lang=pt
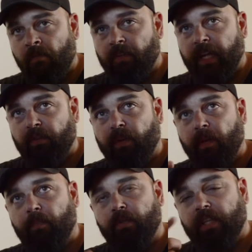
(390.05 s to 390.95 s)
e aí eu falei,
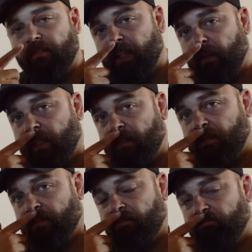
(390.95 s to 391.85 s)
poxa vida,
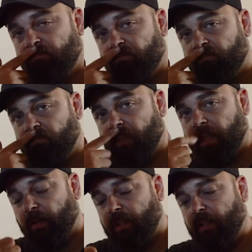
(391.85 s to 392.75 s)
mas
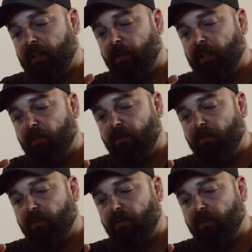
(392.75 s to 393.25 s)
é 88,